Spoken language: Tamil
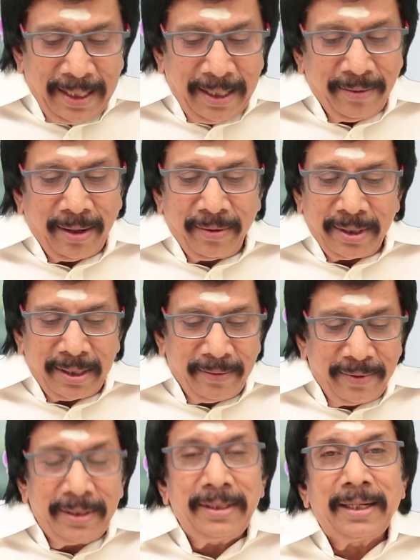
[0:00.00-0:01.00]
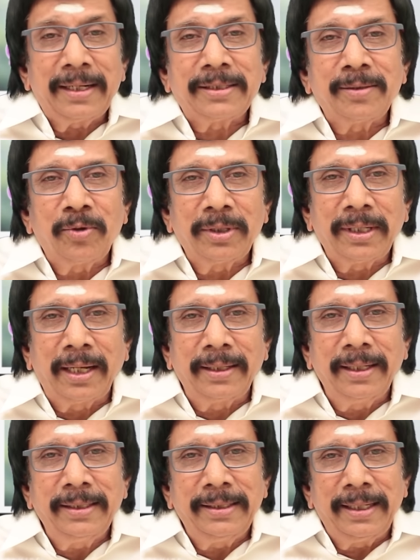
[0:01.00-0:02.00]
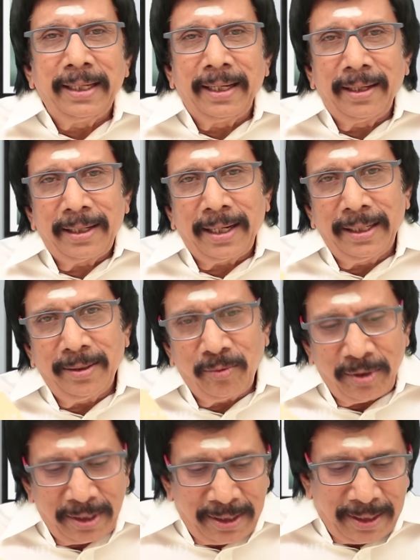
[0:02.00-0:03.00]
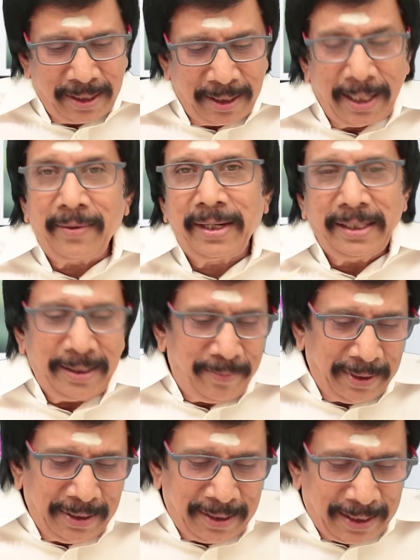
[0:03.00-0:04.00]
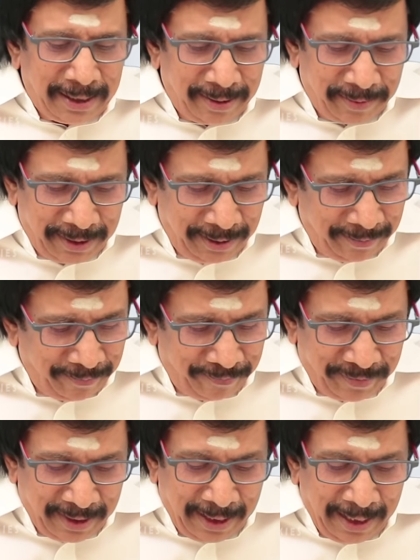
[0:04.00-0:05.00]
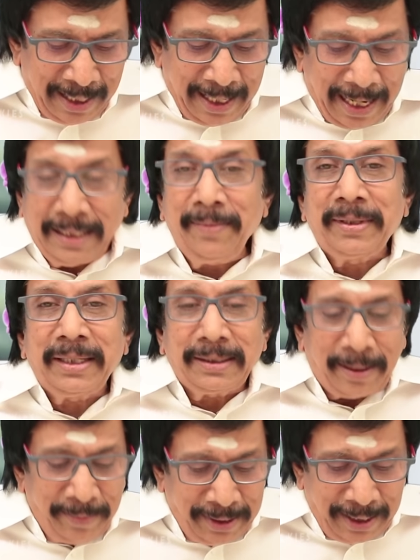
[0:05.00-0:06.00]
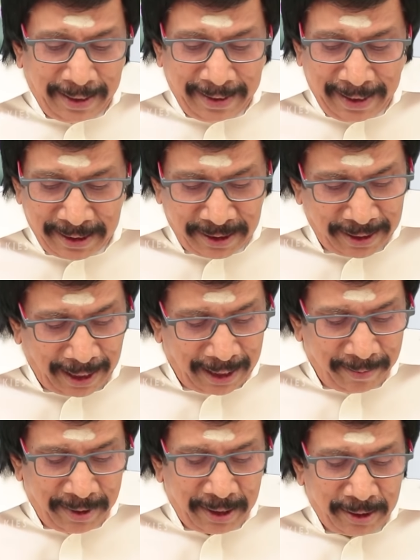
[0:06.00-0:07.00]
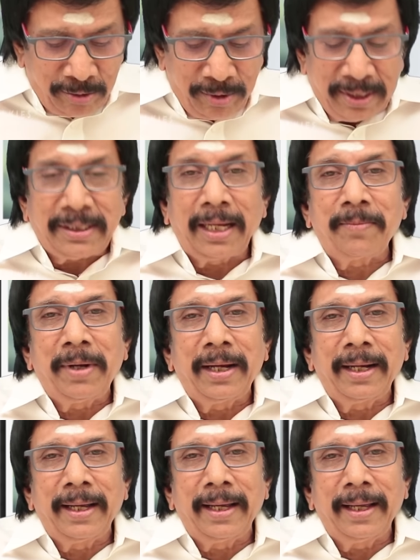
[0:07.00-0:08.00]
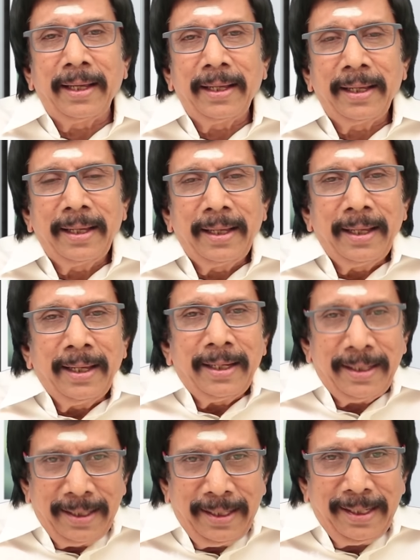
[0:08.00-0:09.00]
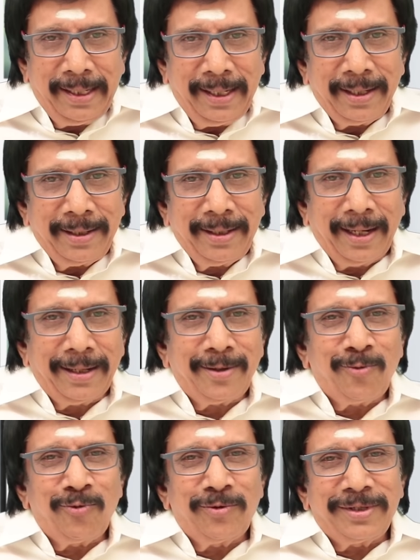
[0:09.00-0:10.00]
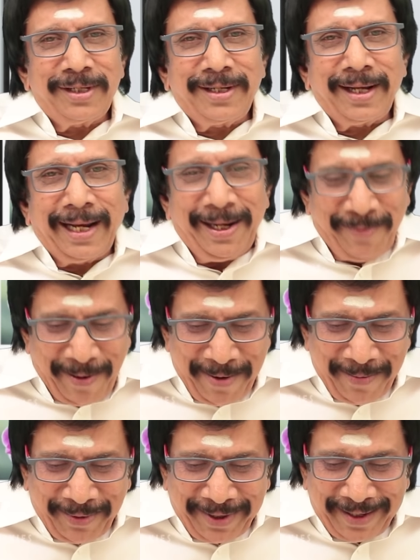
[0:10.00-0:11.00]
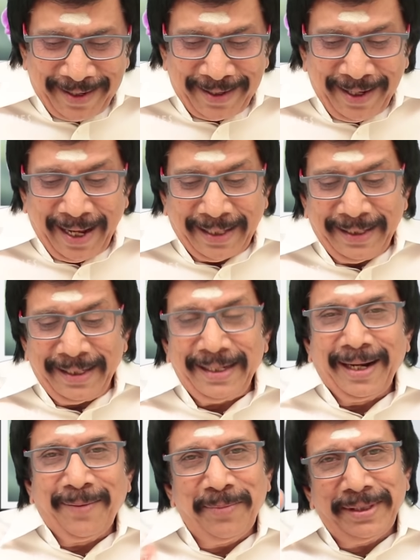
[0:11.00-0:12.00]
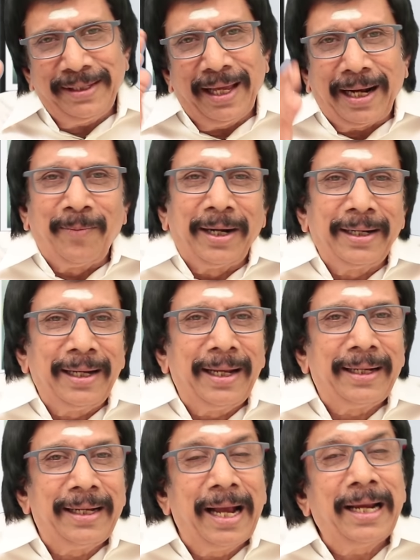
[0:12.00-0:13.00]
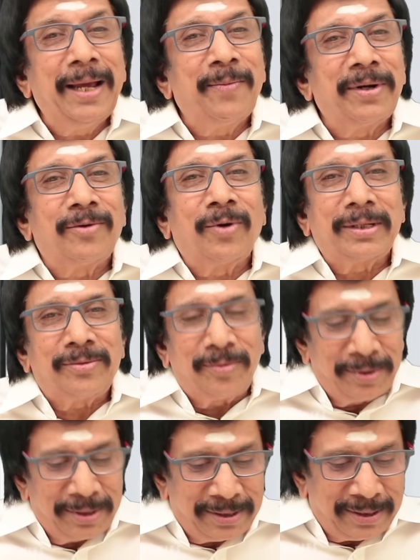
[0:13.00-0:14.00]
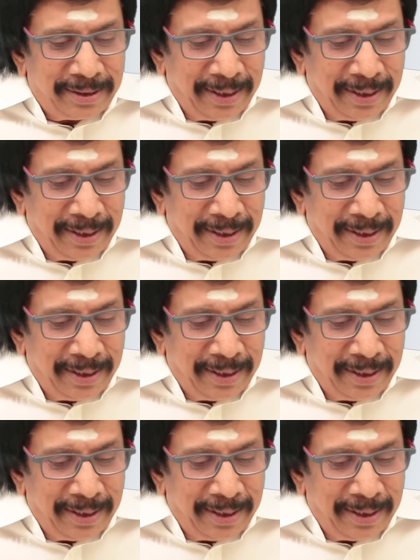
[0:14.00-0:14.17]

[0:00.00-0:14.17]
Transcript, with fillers: இவர் அவருக்கு விருது கிடைச்ச போது நான் எழுதிய கடிதம் ஒன்றுக்கு அவர் எழுதிய பதில் கடிதம் அது அதே மாதிரி தான் தமிழ்நாடு ஏலேசிய நாடகமன்றத்தினுடைய சார்பாக இன்றைக்கி எனக்கு கொடுத்துருக்க கலைமாமணி பட்டம் இருக்க அதை எண்பத்தி ஆறாம் ஆண்டிலே கங்கை அம்மனுக்கு கிடைச்ச போது